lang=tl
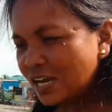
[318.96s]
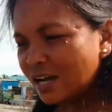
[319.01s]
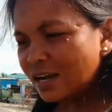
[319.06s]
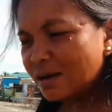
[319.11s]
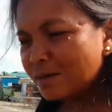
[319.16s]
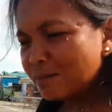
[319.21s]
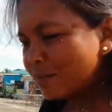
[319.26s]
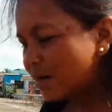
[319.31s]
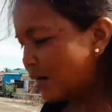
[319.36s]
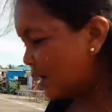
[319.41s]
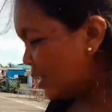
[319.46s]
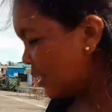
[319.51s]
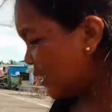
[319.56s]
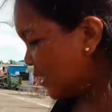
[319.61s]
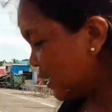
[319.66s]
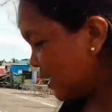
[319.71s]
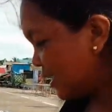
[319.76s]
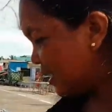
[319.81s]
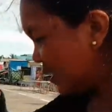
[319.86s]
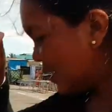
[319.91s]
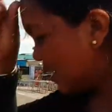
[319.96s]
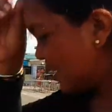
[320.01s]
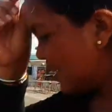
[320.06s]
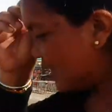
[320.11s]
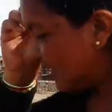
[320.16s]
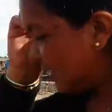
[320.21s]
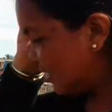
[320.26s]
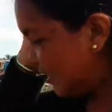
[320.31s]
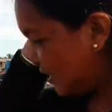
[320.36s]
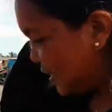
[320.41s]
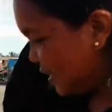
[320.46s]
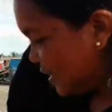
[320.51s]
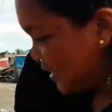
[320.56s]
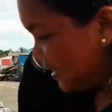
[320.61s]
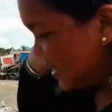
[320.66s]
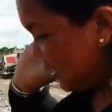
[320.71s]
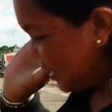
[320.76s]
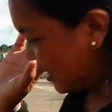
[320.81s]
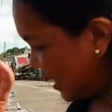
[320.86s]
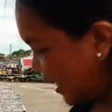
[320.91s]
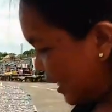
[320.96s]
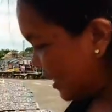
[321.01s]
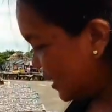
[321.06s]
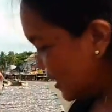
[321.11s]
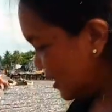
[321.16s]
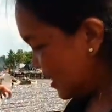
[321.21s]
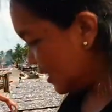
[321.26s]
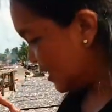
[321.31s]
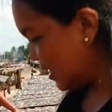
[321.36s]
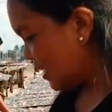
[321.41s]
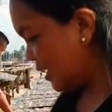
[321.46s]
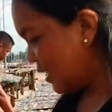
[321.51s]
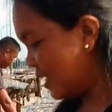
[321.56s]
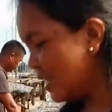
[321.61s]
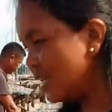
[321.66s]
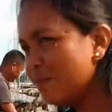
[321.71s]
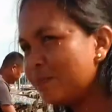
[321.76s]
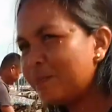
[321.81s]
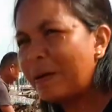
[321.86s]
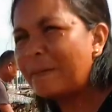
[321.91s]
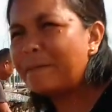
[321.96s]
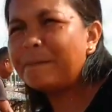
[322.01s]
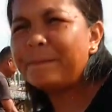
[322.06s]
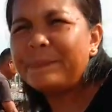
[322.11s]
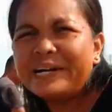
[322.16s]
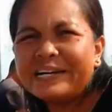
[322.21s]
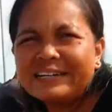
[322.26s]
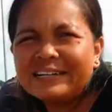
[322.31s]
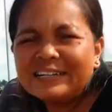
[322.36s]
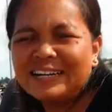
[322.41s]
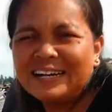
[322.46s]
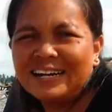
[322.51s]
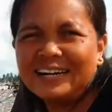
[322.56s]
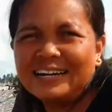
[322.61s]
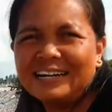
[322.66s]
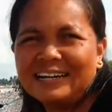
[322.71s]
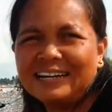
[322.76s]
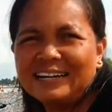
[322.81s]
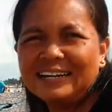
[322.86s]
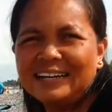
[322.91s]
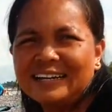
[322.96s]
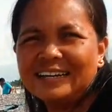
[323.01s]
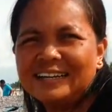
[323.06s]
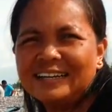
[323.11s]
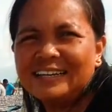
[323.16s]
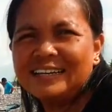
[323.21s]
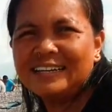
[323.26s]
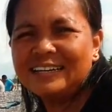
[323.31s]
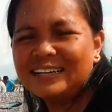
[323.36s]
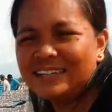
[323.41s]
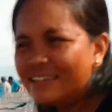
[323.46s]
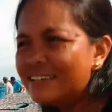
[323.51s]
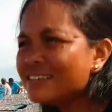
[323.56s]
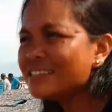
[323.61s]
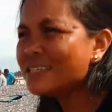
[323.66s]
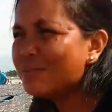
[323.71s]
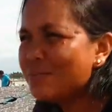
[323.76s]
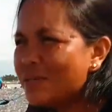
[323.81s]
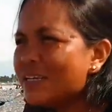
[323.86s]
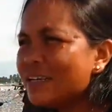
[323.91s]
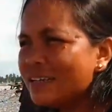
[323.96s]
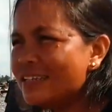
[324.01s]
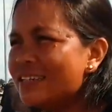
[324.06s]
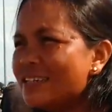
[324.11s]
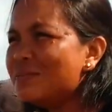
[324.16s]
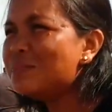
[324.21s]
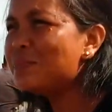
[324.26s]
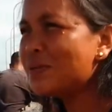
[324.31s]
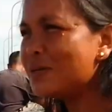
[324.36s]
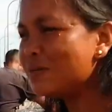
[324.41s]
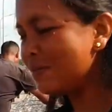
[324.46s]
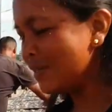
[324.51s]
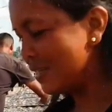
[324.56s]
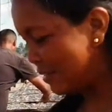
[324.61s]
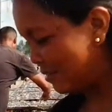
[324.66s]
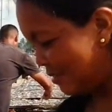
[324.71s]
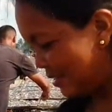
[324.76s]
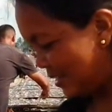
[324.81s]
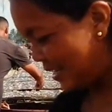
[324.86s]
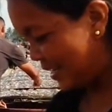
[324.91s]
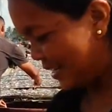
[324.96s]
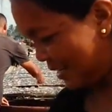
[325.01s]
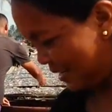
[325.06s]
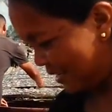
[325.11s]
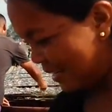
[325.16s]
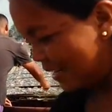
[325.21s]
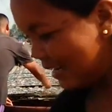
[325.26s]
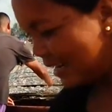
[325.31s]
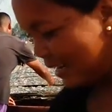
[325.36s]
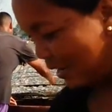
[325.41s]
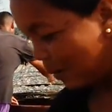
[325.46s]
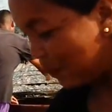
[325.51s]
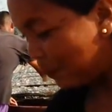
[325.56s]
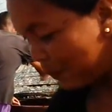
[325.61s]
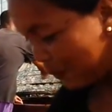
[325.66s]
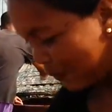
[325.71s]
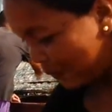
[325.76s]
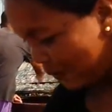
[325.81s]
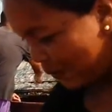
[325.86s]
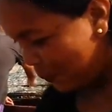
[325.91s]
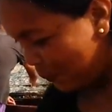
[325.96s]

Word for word: Sama. Ah, Oo. Oh. Dito sa Bicol, nag-deliver kayo? Ah, sa Bicol region? Sa Daita, mga Albay?